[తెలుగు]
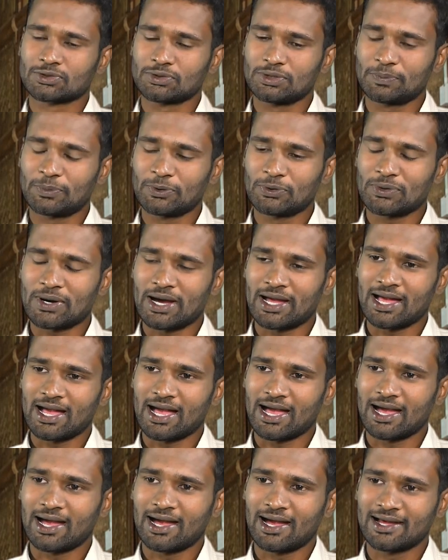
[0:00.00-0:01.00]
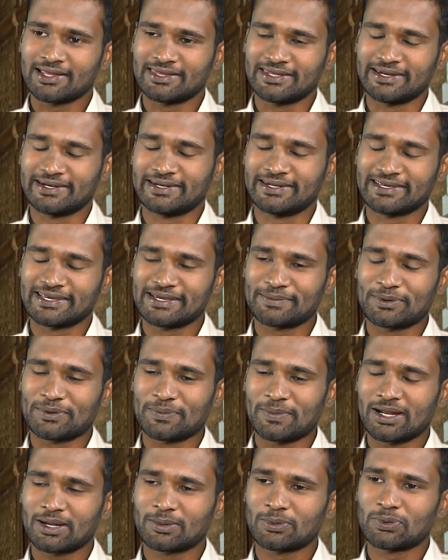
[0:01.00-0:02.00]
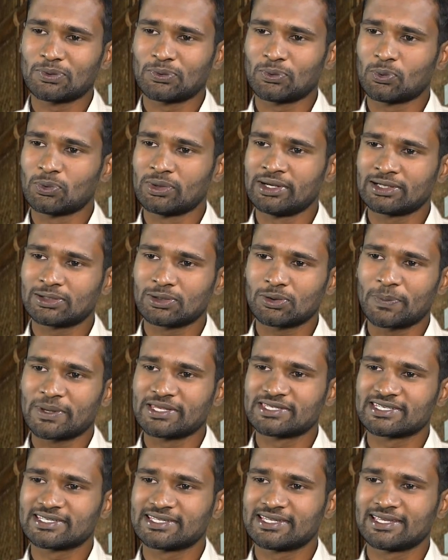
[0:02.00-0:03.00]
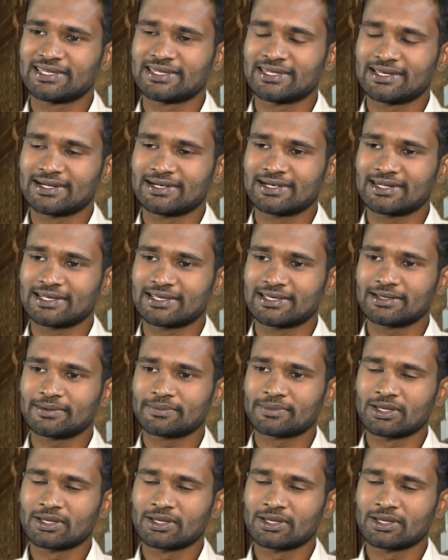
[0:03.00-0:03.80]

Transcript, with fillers: సో ఇప్పుడు అదే అండి ఇప్పుడు మనము ఇంట్లో పెంచేది ఏంటి అంటే